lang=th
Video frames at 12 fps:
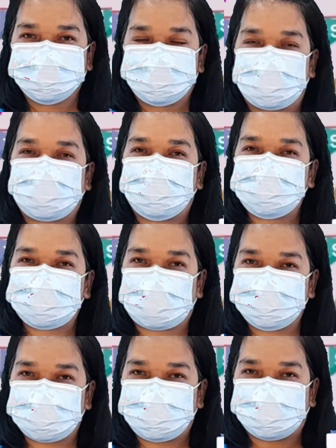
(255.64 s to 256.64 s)
เป็นคำศั
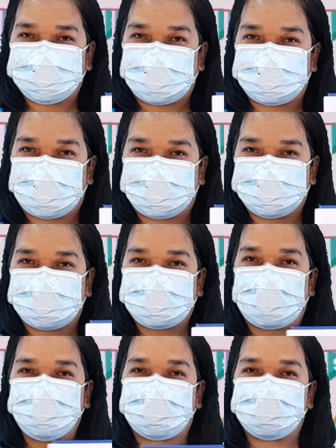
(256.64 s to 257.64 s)
พท์สำหรับเด็กๆนะ
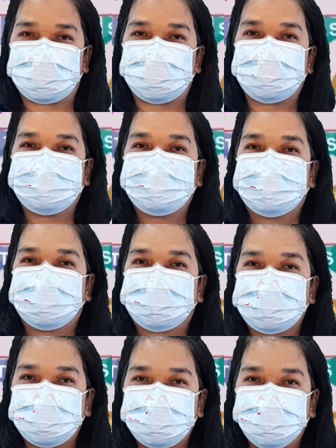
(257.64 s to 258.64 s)
คะ วันนี้
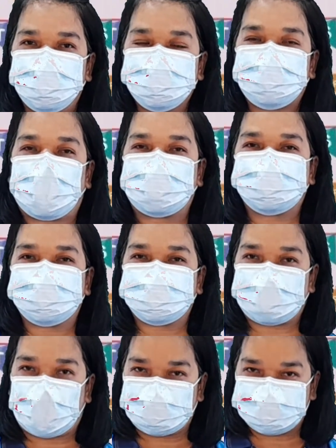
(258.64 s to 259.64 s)
reuse ก็หมายถึง
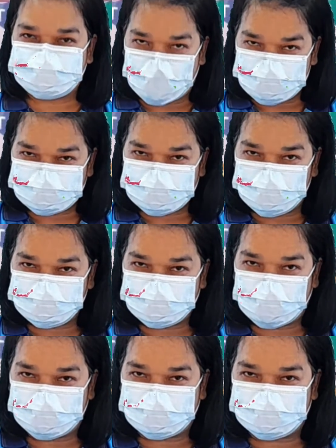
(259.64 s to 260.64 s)
การใช้ซ้ำ
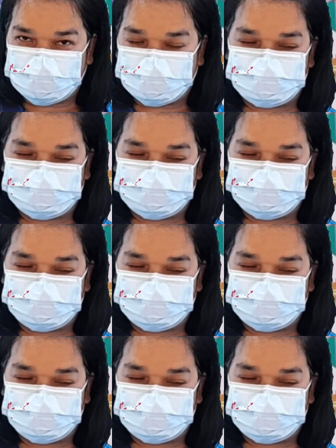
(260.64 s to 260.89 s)
ค่ะเด็